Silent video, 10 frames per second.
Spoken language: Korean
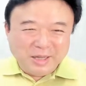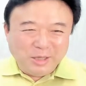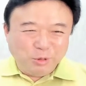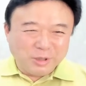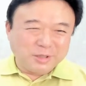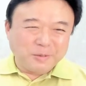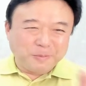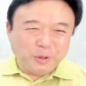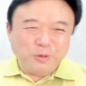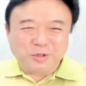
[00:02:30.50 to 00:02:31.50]
You're
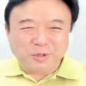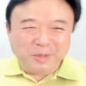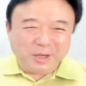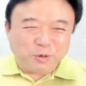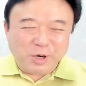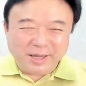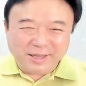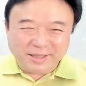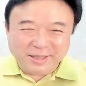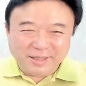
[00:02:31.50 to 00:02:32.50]
supposed to be
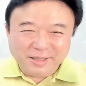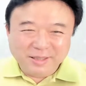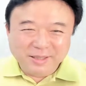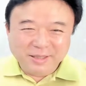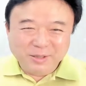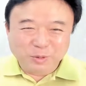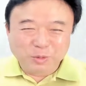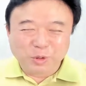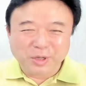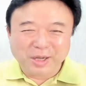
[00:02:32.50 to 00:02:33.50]
quiet. 좀
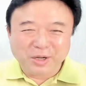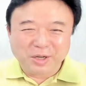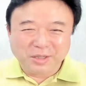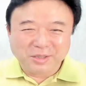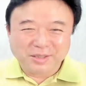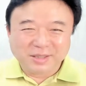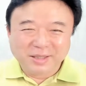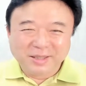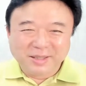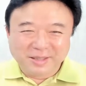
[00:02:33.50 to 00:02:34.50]
조용해요.
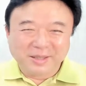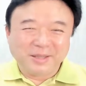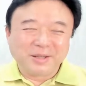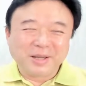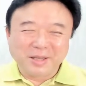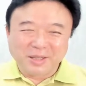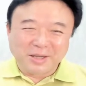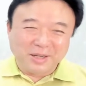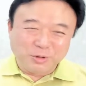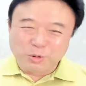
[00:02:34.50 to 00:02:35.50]
아, 이렇게
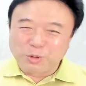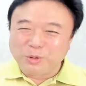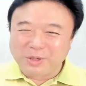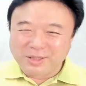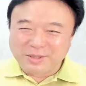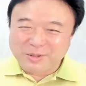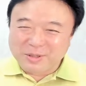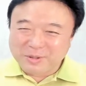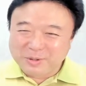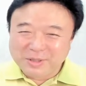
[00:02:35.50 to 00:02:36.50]
하니까 아주
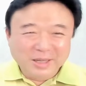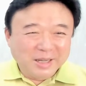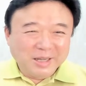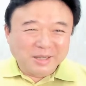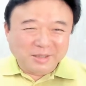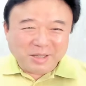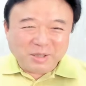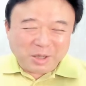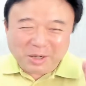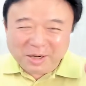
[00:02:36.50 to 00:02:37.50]
조용해지더라고. 그때
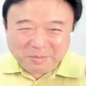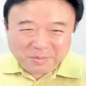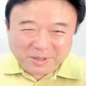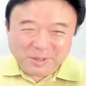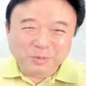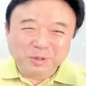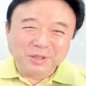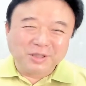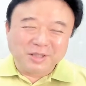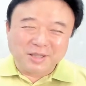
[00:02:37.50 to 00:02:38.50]
shut up 이러면
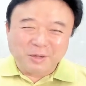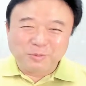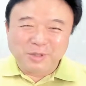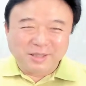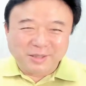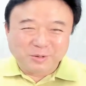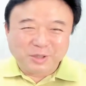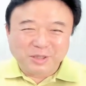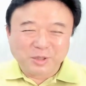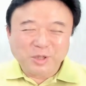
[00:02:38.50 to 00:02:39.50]
이제 싸움 난다고요.
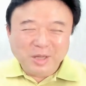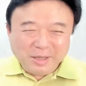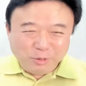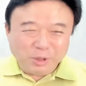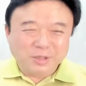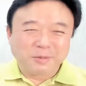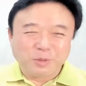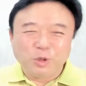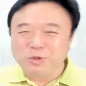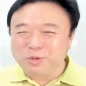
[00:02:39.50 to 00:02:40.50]
그죠? You're
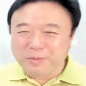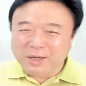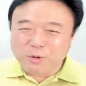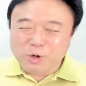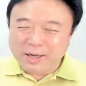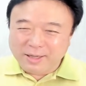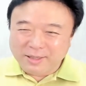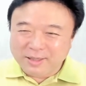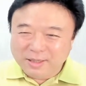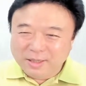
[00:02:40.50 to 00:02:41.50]
supposed to be quiet.
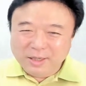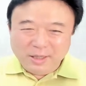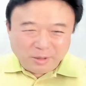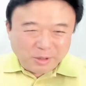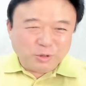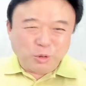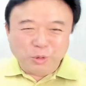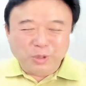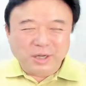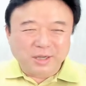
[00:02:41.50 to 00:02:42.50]
여기
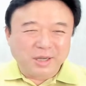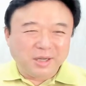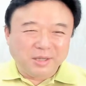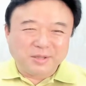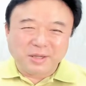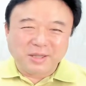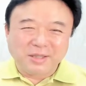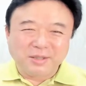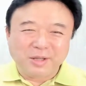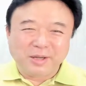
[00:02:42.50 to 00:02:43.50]
조용하게 있어야
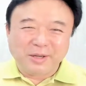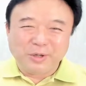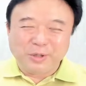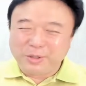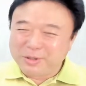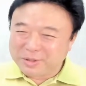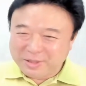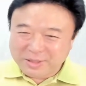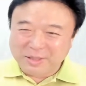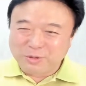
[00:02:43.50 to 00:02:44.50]
되는데요.
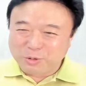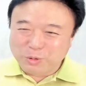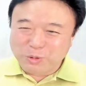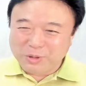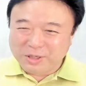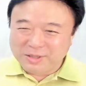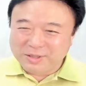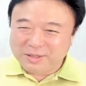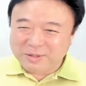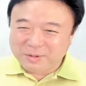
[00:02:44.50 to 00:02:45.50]
그러니까 아주 조용해지더라고.